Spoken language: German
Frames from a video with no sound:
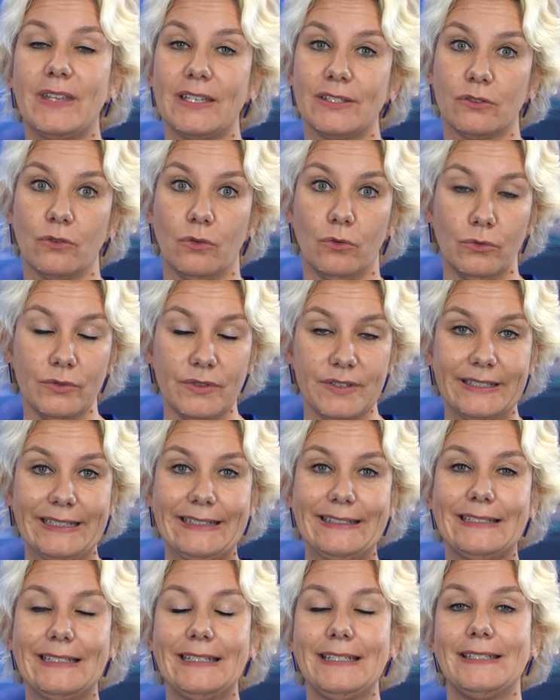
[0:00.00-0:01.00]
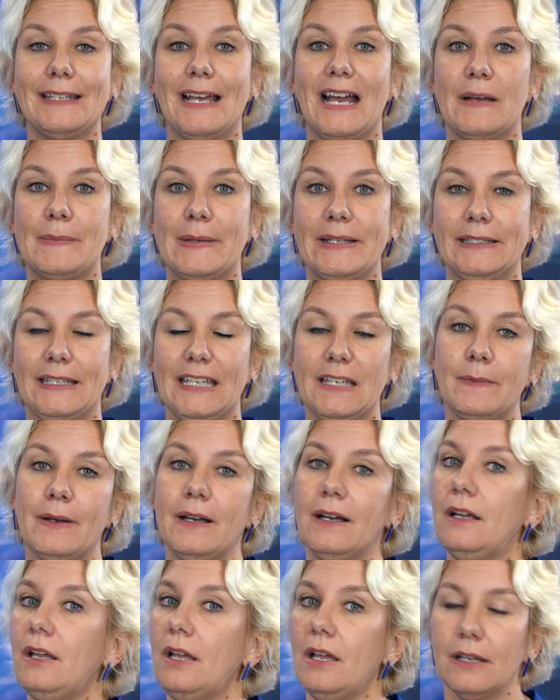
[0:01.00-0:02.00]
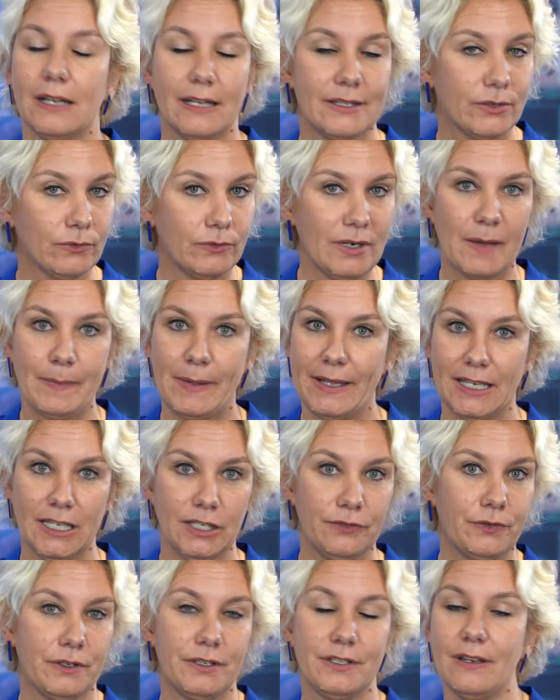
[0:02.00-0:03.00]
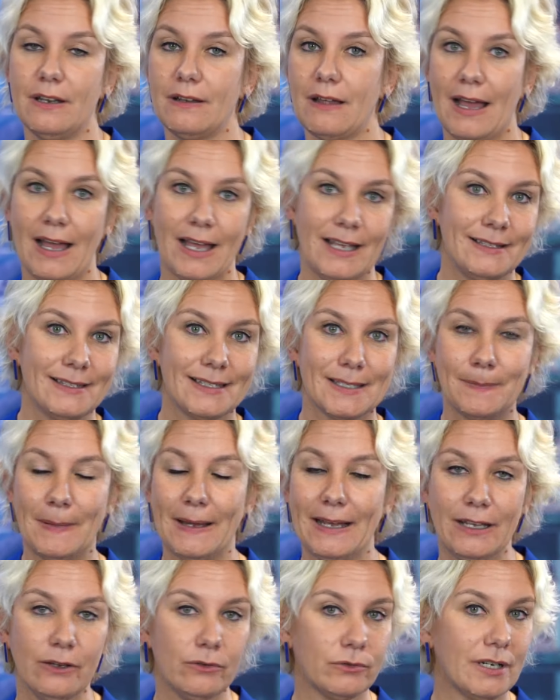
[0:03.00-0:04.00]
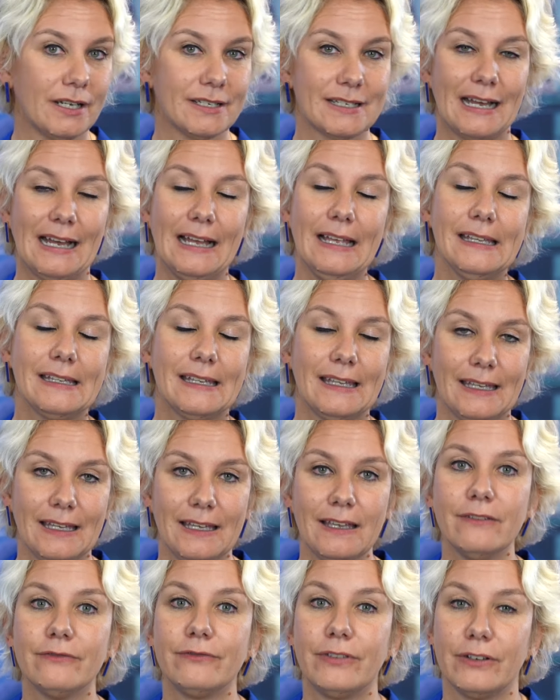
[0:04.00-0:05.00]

dass grundsätzlich der Arbeitgeber ganz unabhängig unabhängig von 1, 2 oder 3G